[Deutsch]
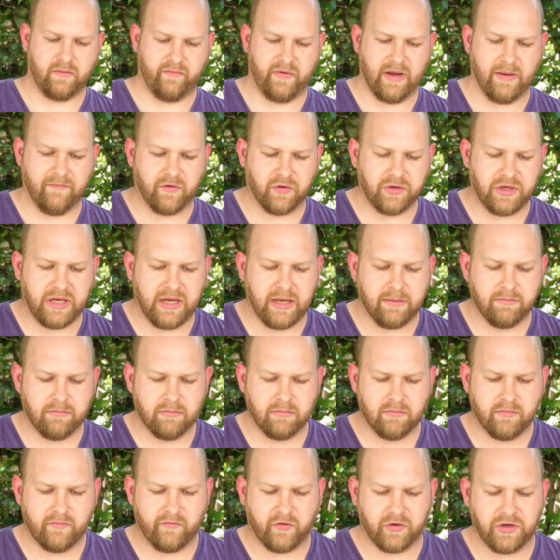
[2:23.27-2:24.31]
Wir haben von
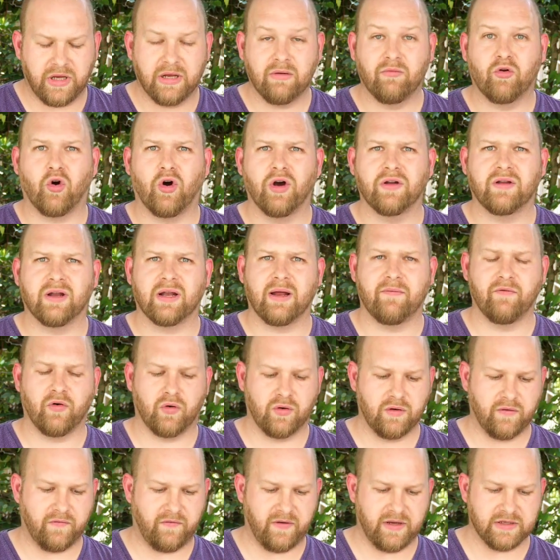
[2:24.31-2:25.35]
jedem, von jedem Kräutern haben wir
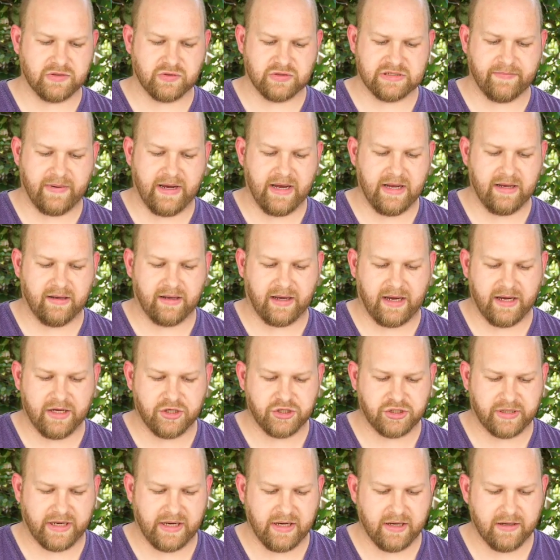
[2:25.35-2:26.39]
ungefähr so zwei, drei
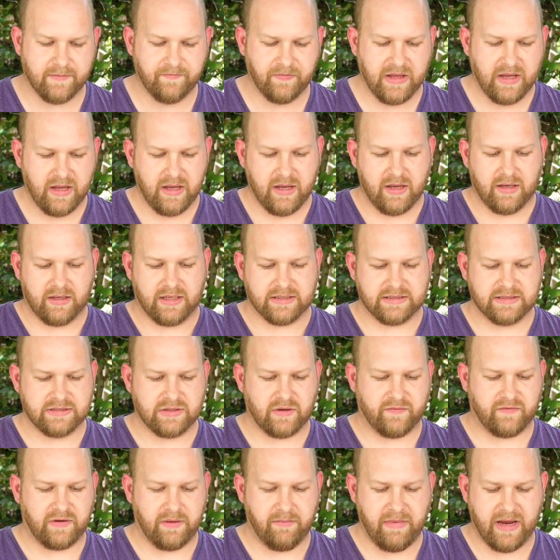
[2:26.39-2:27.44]
Stränge. Das ist
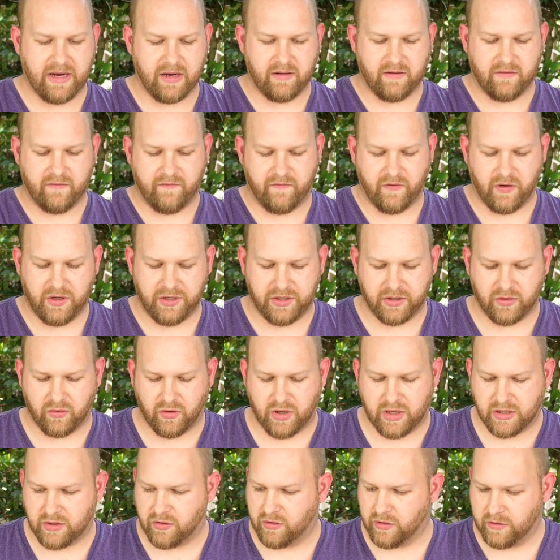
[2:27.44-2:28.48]
auf die Menge völlig in
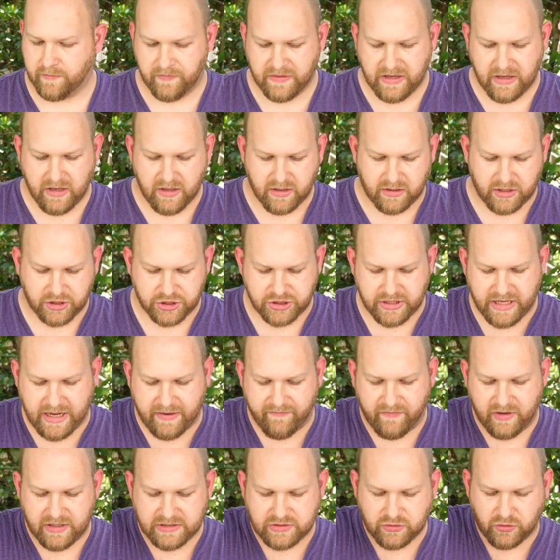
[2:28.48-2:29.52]
Ordnung. Da
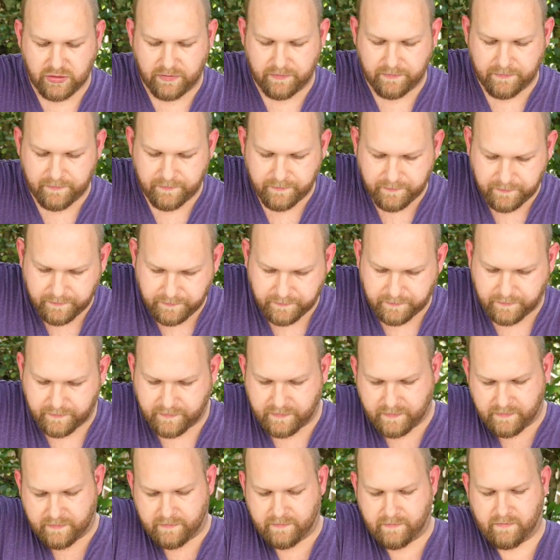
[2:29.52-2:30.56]
schneiden wir jetzt unten
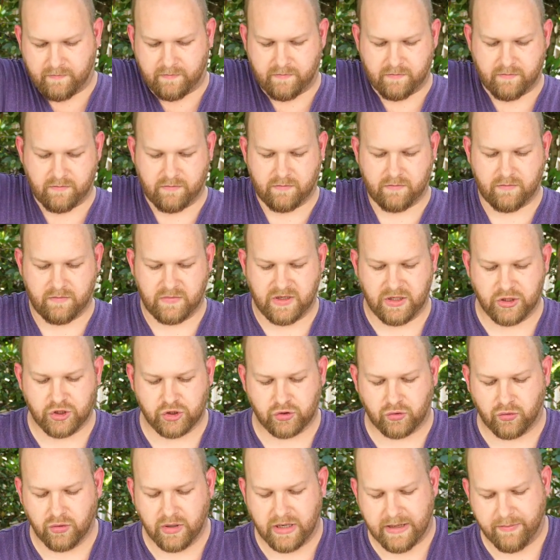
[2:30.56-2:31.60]
den
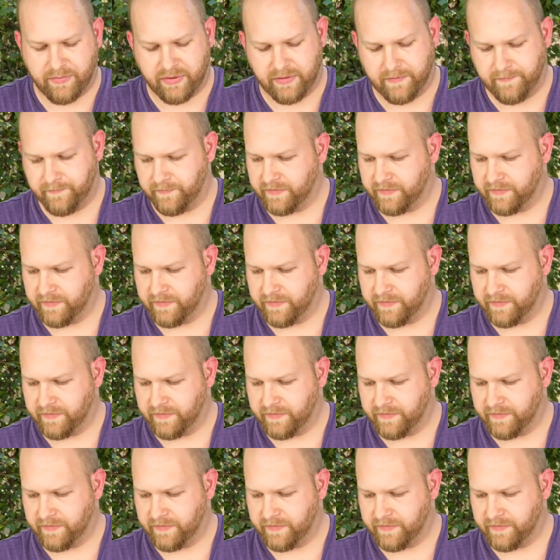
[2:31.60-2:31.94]
Strunk ab.